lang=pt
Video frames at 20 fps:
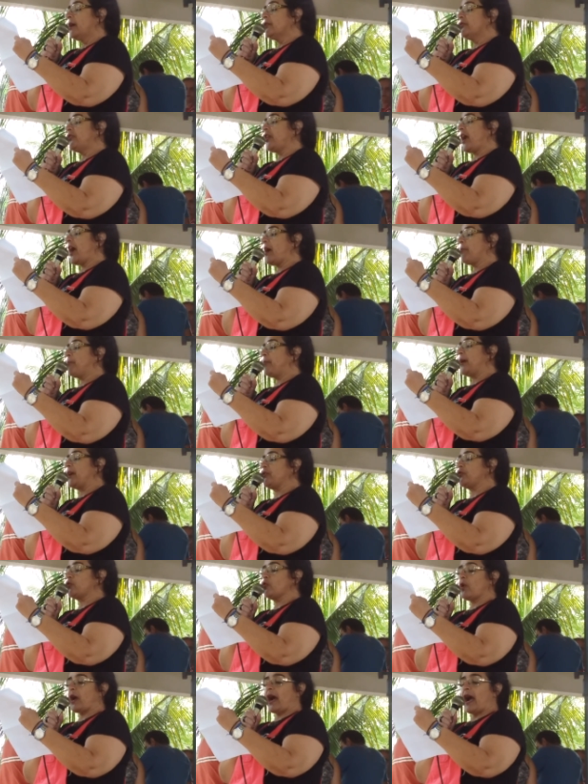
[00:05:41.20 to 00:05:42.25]
De
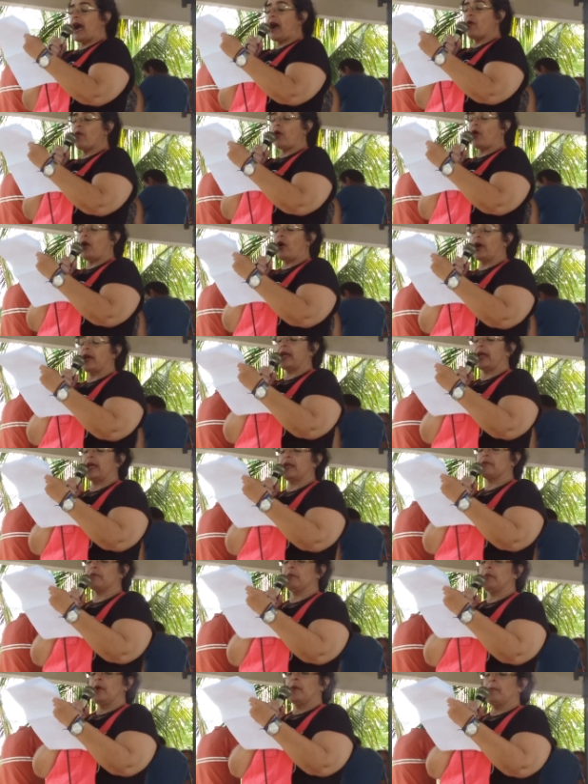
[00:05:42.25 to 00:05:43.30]
repente, o carro
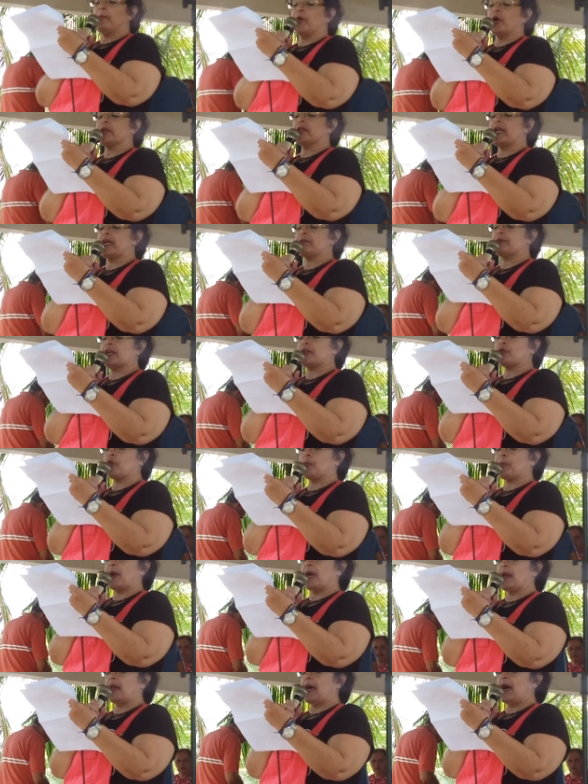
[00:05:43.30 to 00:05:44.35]
correndo, podendo
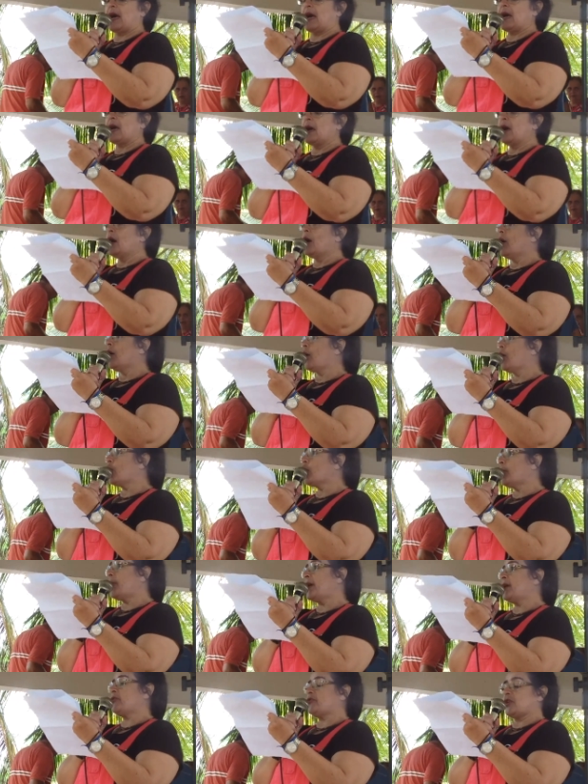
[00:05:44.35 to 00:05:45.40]
atropelar, ou o
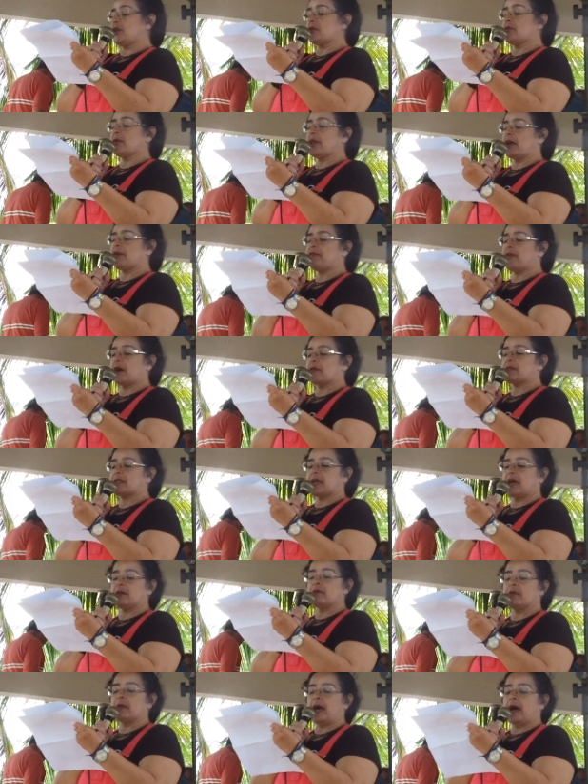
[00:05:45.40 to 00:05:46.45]
bandido levar o
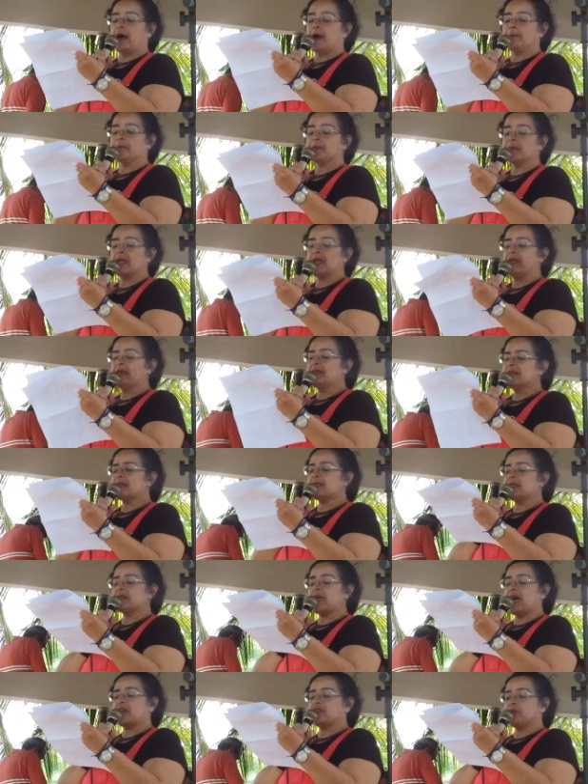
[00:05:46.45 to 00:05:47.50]
celular.
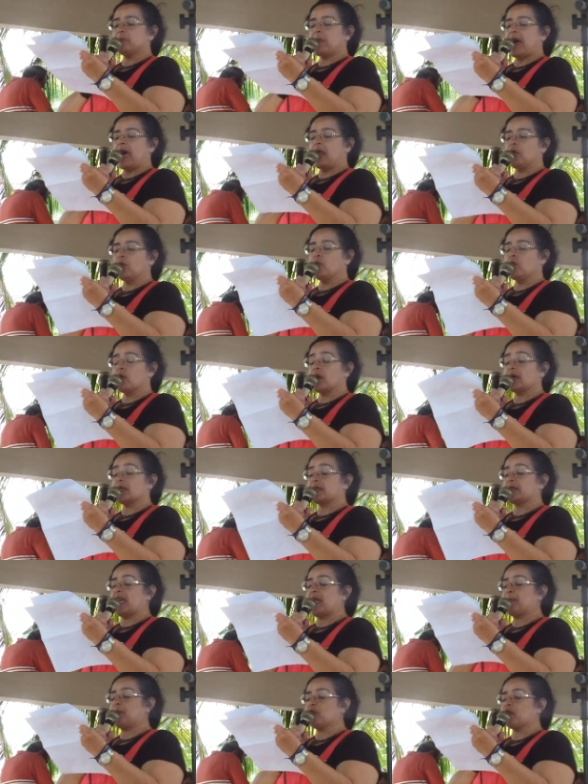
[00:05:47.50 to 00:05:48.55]
Cidade maluca,
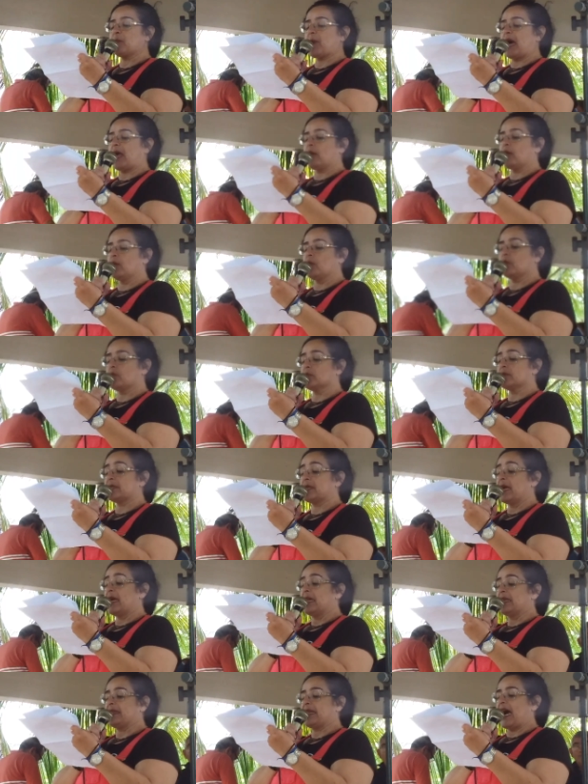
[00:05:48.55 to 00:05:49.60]
tempos malucos,
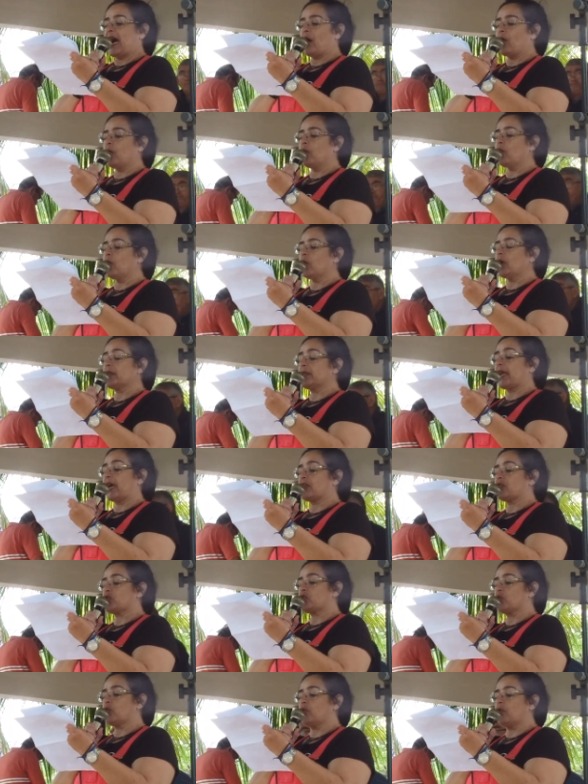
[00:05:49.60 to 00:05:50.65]
na rua, na
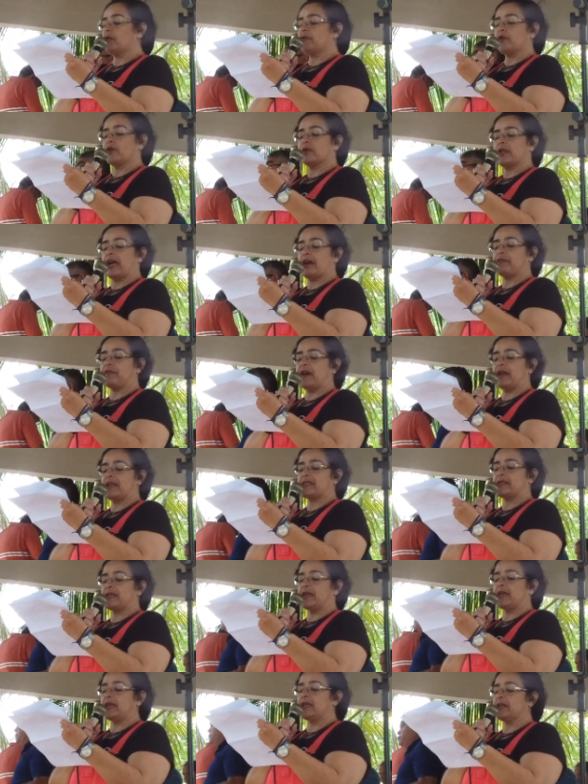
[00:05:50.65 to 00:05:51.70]
chuva ou na
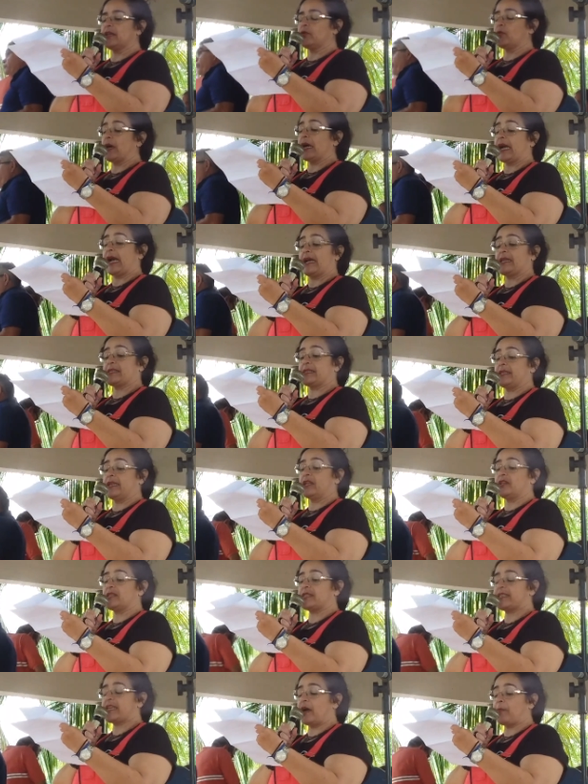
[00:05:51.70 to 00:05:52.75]
fazenda, numa casinha
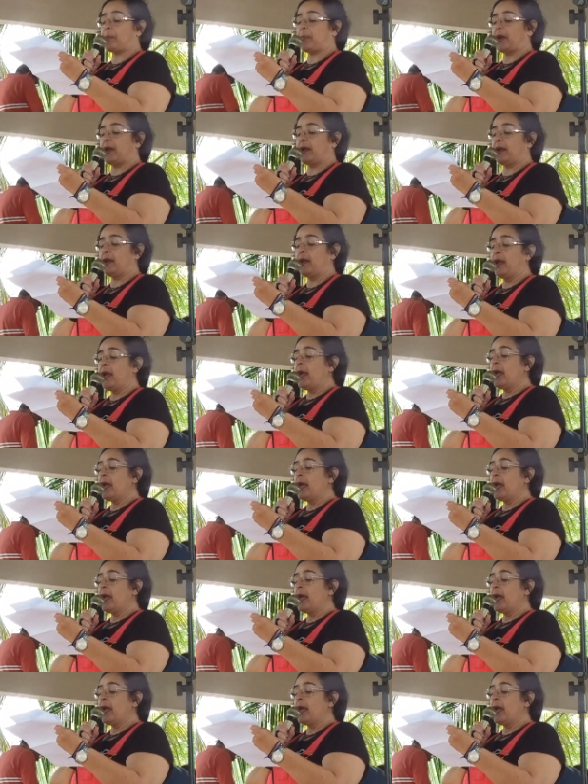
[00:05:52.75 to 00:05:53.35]
de sapé.